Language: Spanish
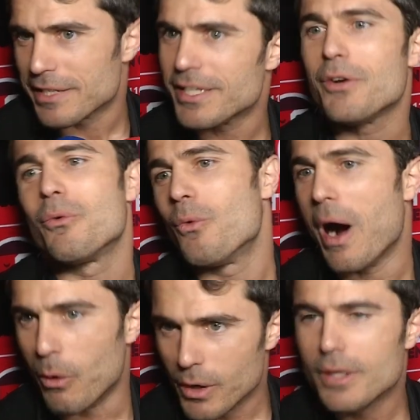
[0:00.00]
decir,
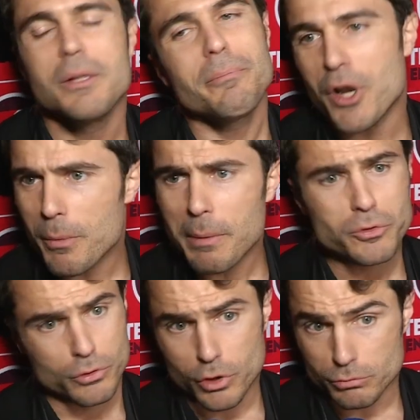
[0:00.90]
wow. Pero
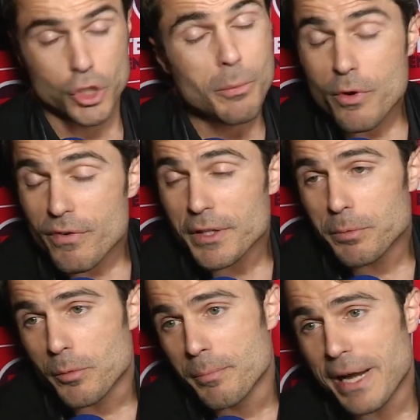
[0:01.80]
íbamos, yo muy feliz
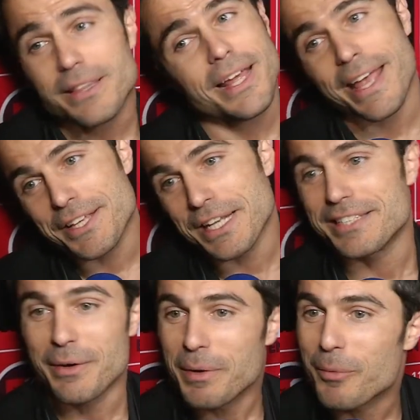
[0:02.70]
por mi parte, que ella
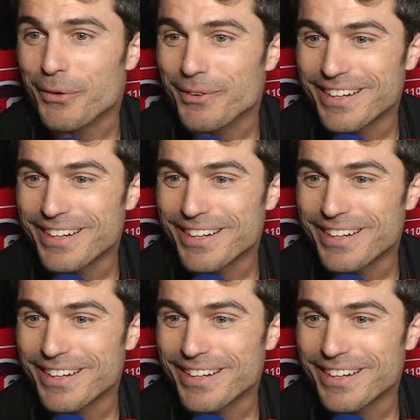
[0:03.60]
les hable por...